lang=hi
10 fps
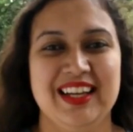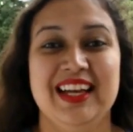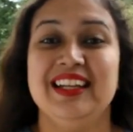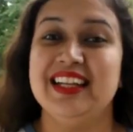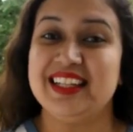
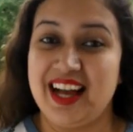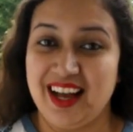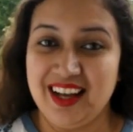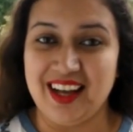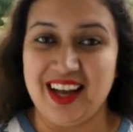लेकिन
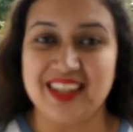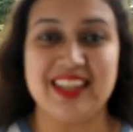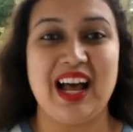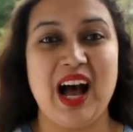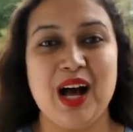हाँ अगर
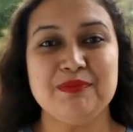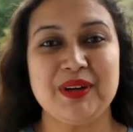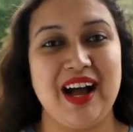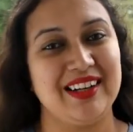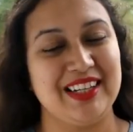आप
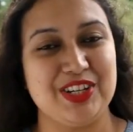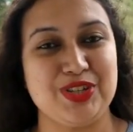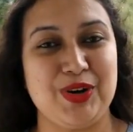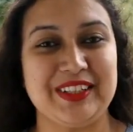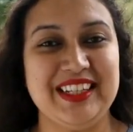खाने के
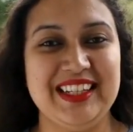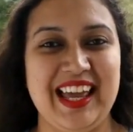शौकीन